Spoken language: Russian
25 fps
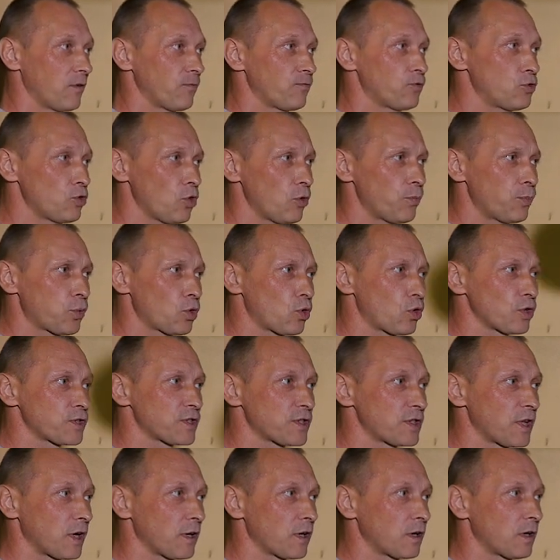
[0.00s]
Все
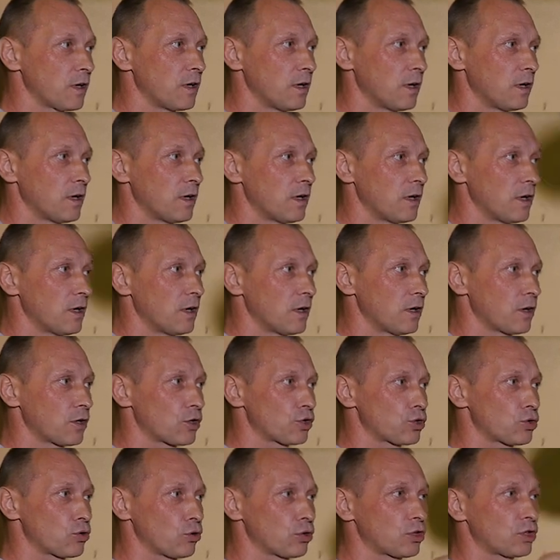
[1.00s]
просто.
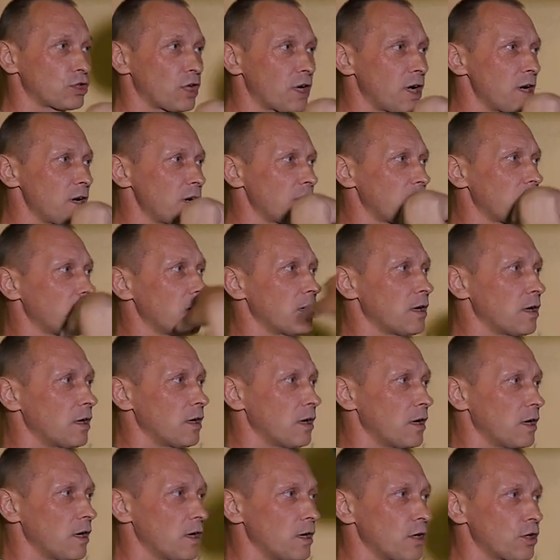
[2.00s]
Что так,
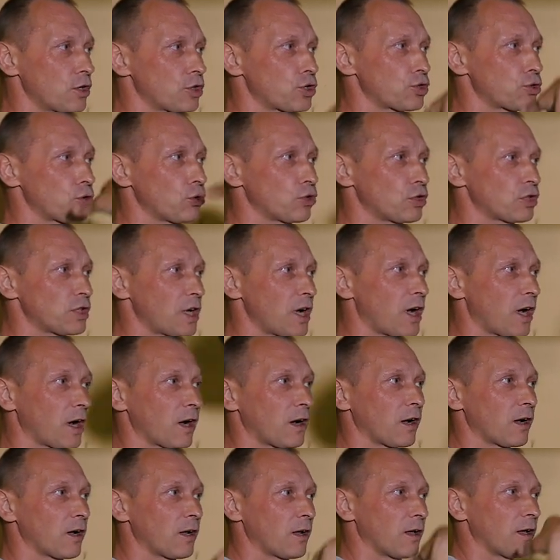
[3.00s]
что
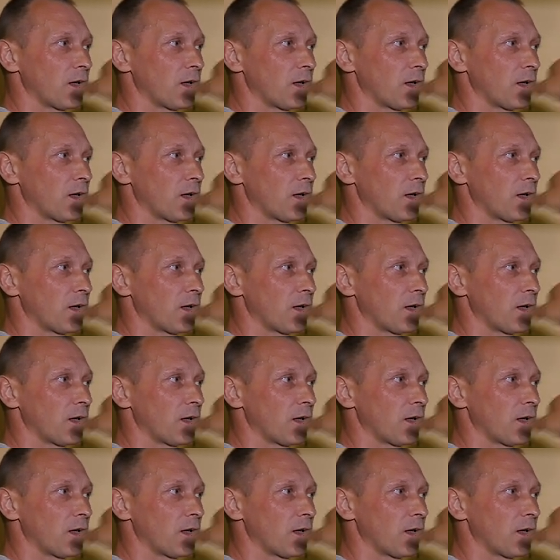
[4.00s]
так,